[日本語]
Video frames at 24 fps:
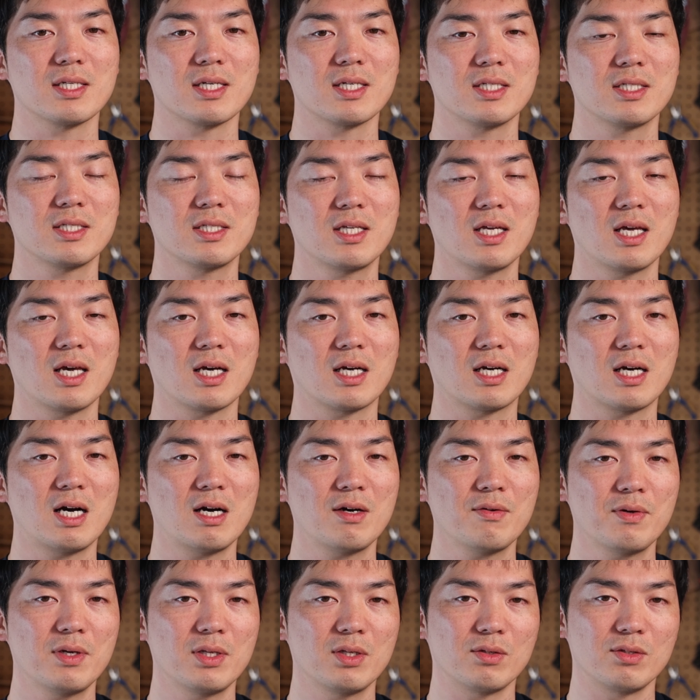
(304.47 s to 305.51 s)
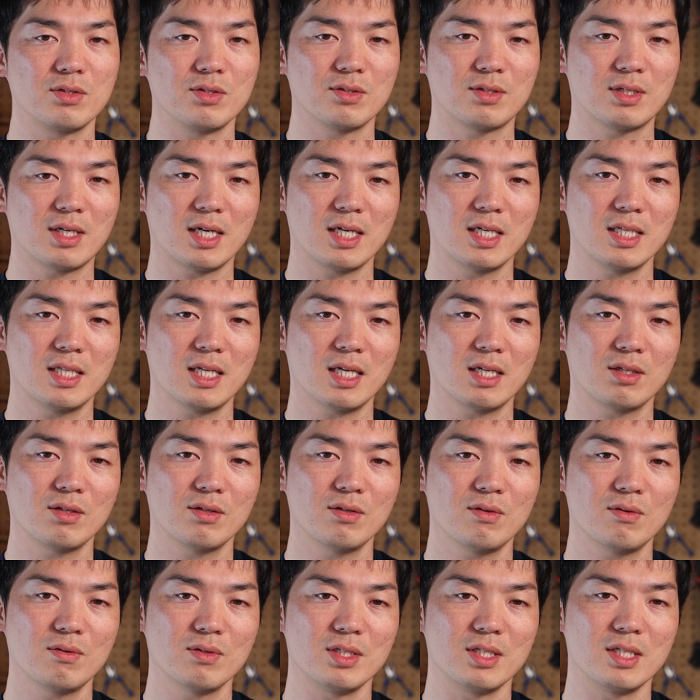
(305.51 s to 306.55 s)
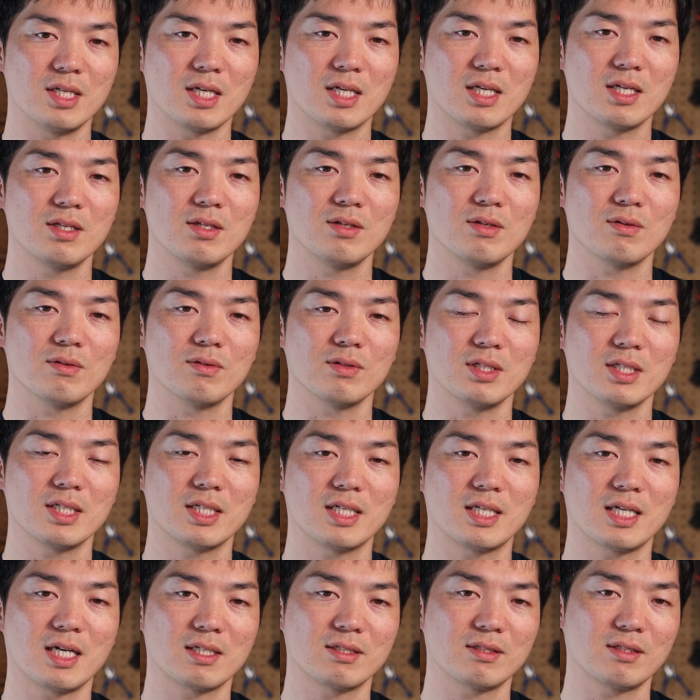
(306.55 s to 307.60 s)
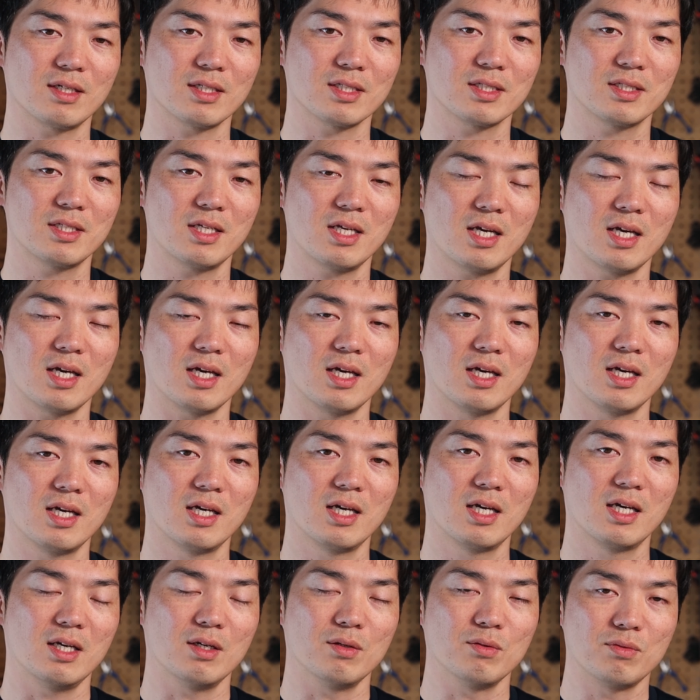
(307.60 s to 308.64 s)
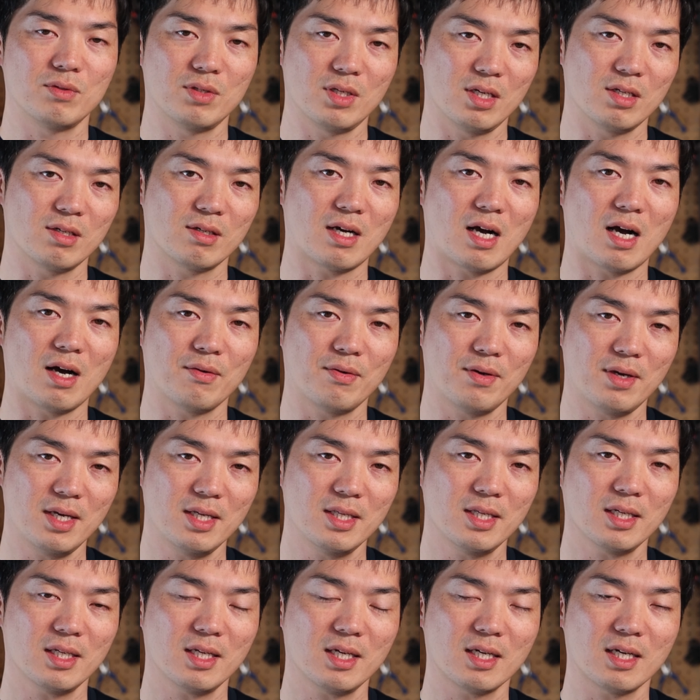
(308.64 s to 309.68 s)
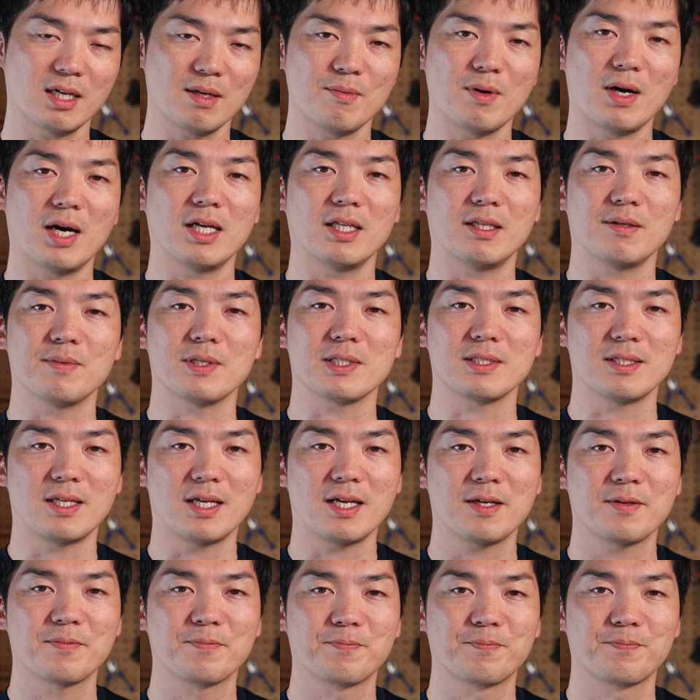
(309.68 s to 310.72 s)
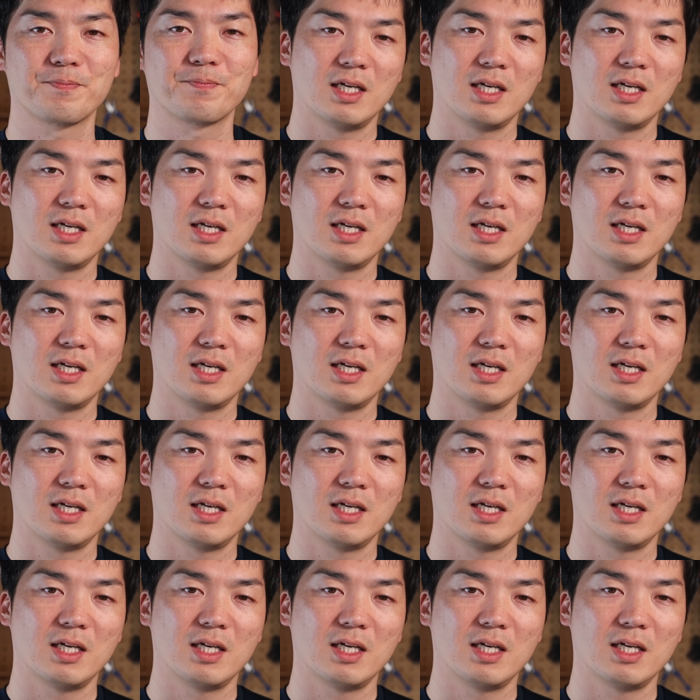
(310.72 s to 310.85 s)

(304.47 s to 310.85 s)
材してカフェの床板のようにできるように企画化して、えー、売っているカフェ板なんかも生えてますね。